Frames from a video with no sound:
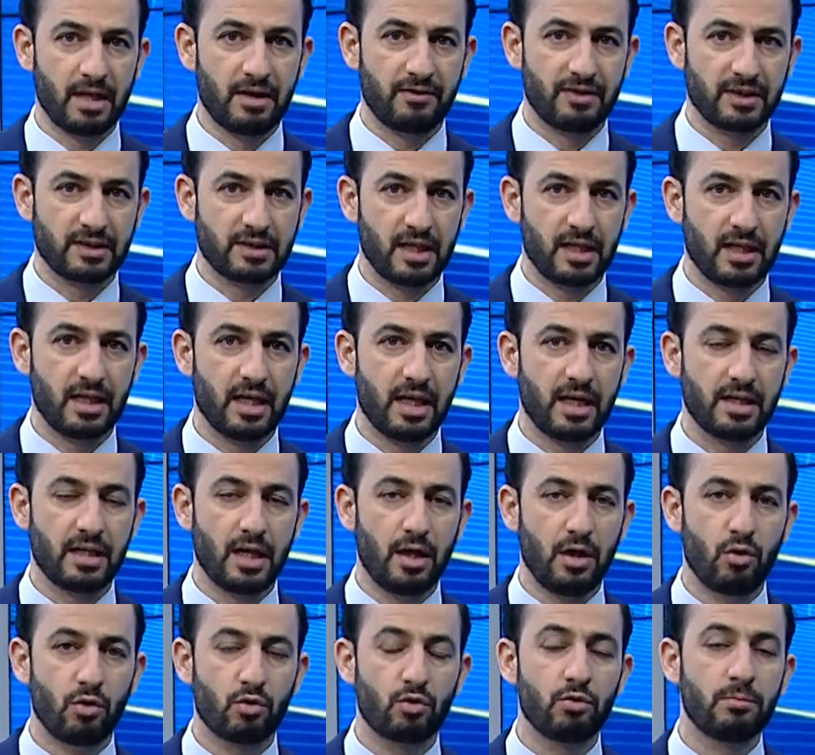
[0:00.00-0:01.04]
لفت إلى أن
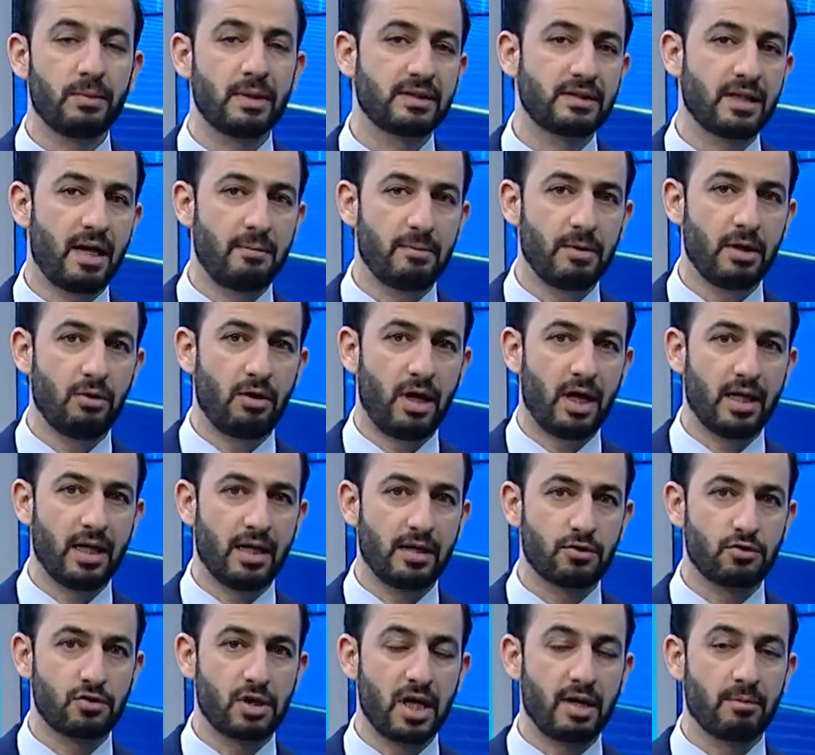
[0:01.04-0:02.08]
الحكومة تعمل على
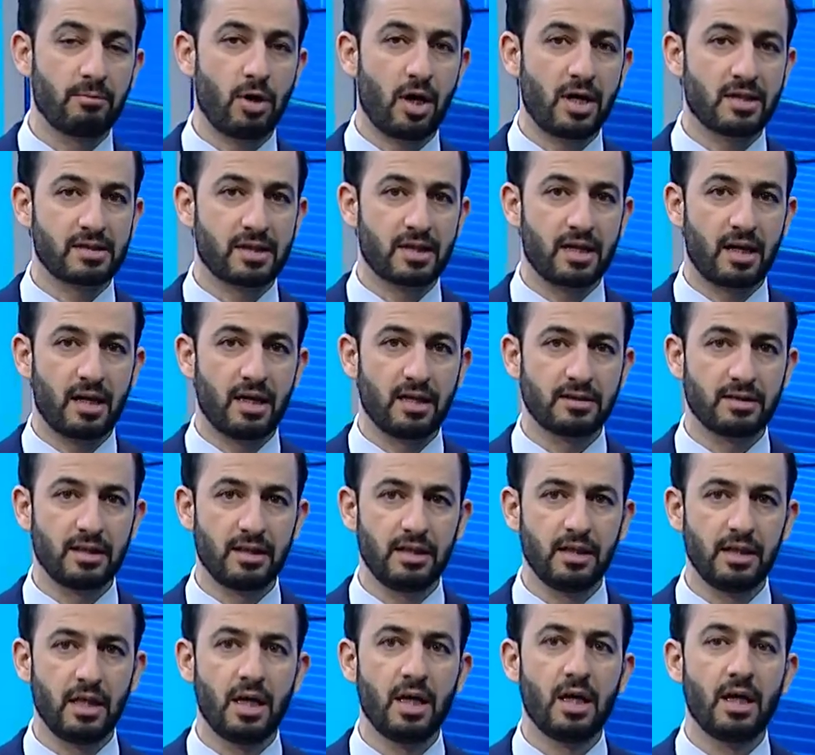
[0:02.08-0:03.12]
إنشاء معسكرات
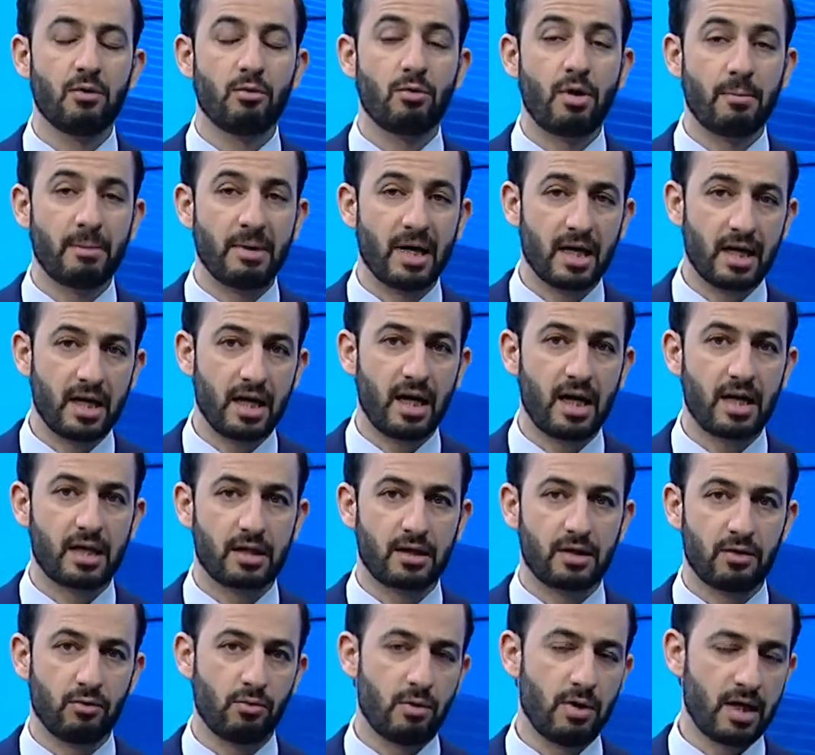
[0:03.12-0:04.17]
ومقار
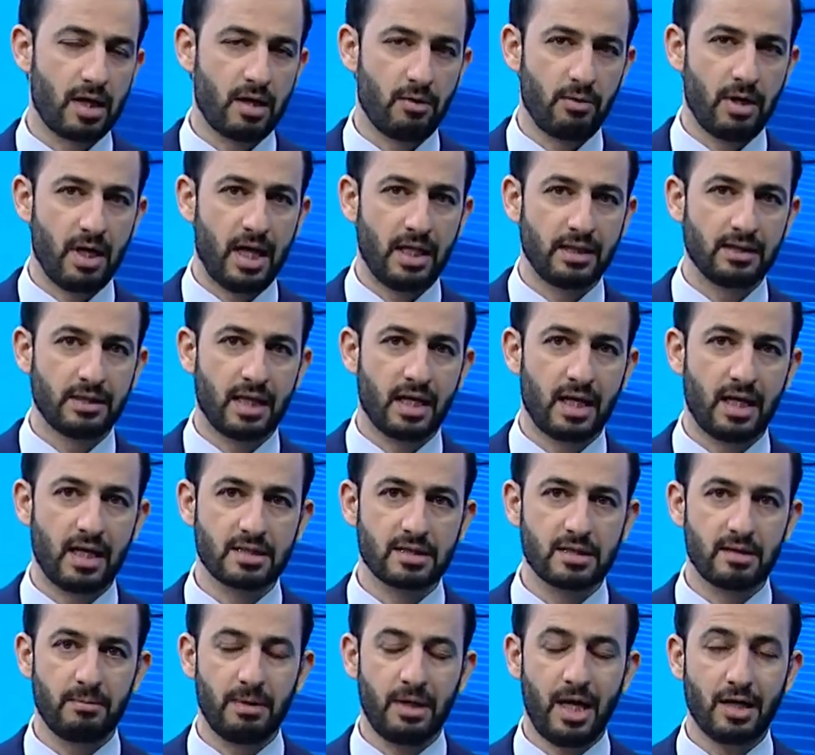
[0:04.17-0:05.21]
وقواعد
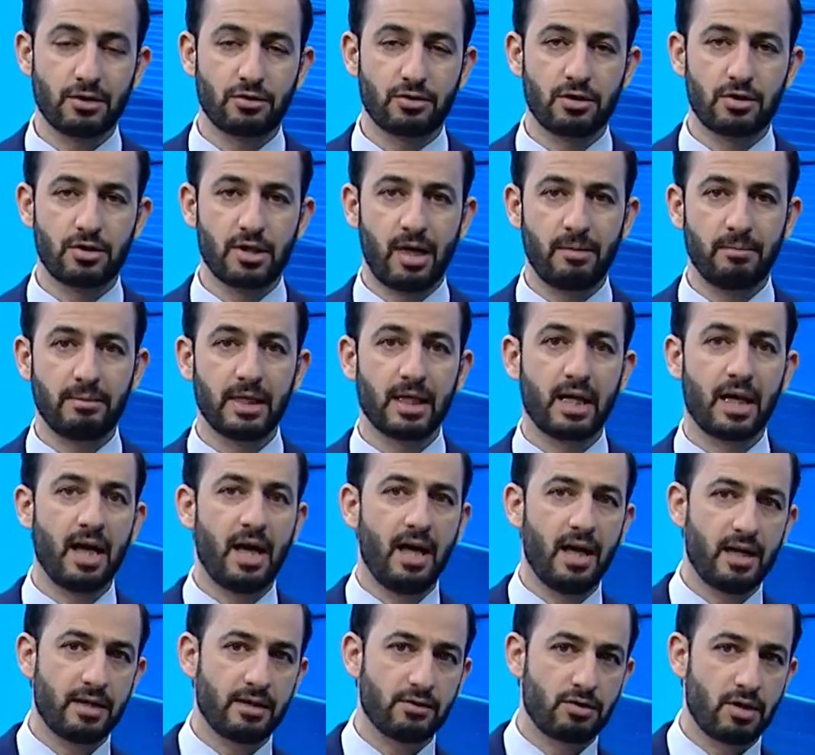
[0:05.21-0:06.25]
خاصة بالحشد الشعبي
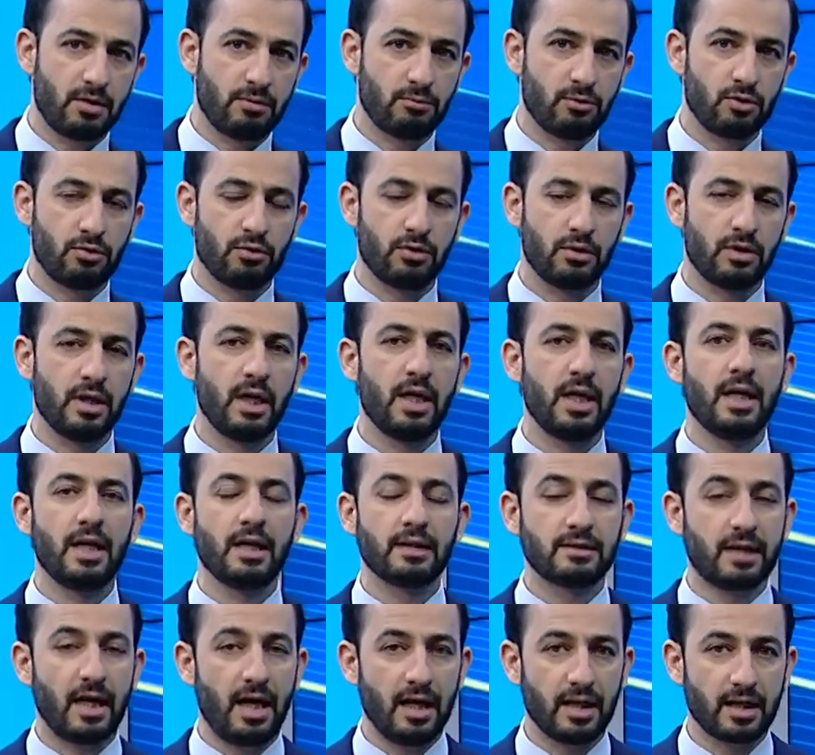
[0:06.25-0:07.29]
خارج المدن
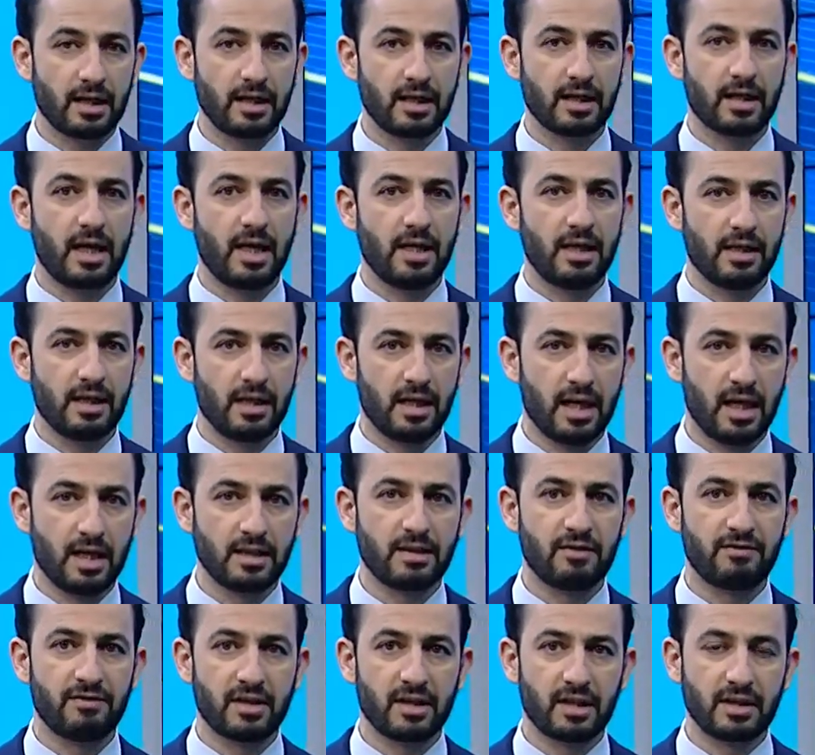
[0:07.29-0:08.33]
تحقيقا
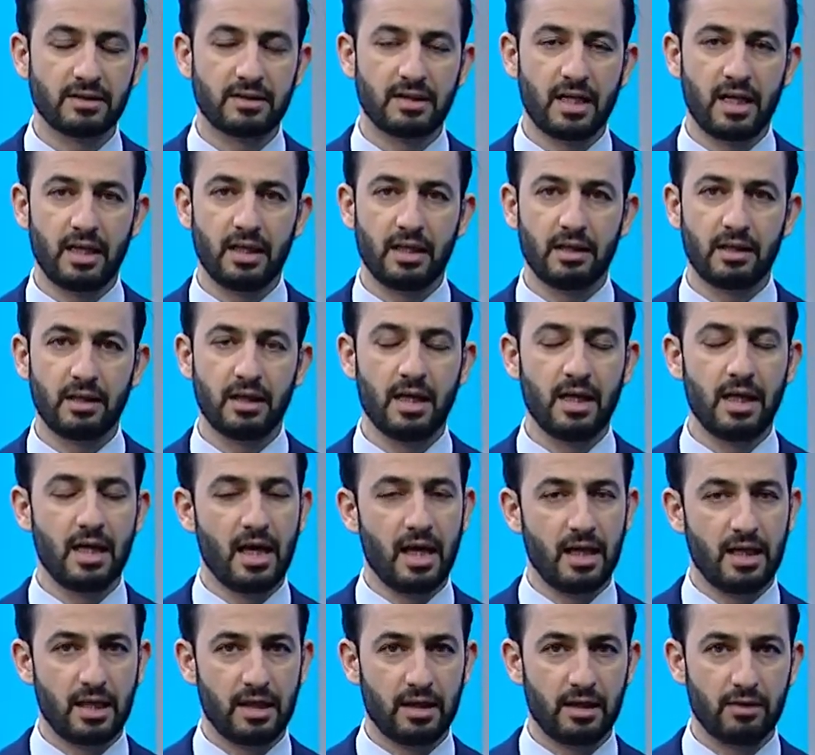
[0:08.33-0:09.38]
للهدف القتالي
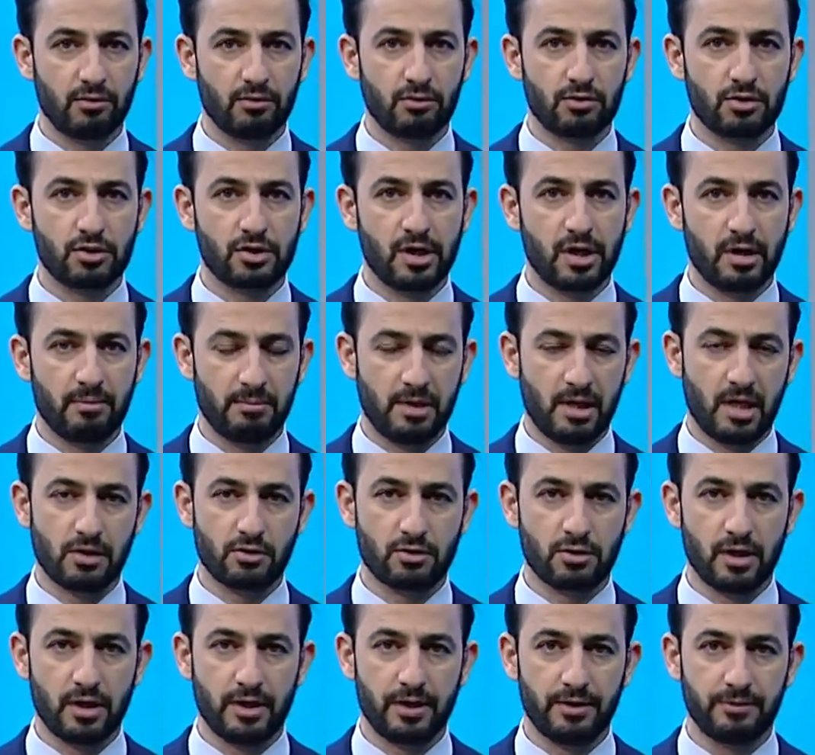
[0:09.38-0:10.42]
الذي أنشئ من
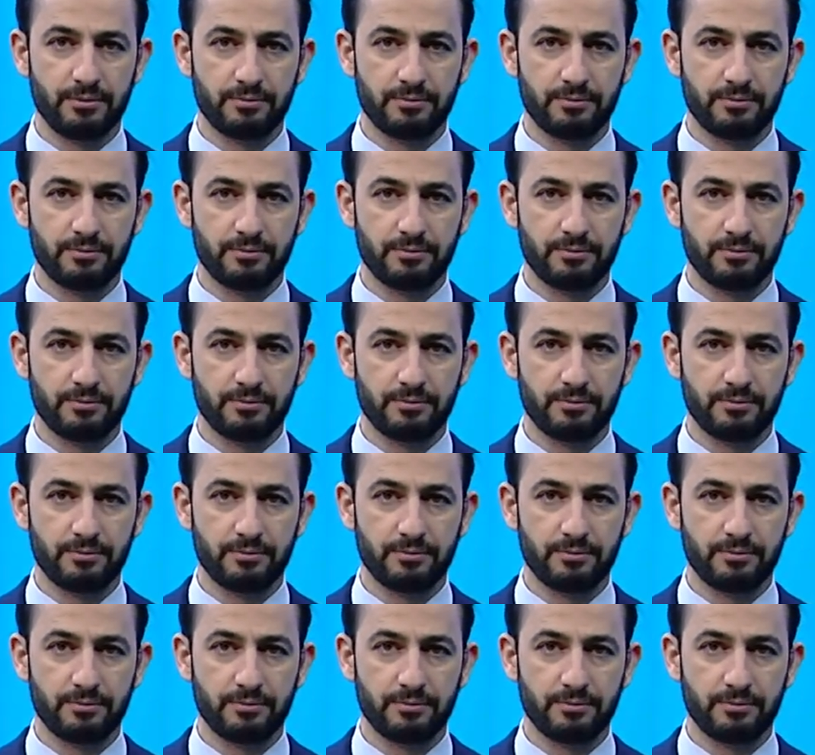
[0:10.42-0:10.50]
أجله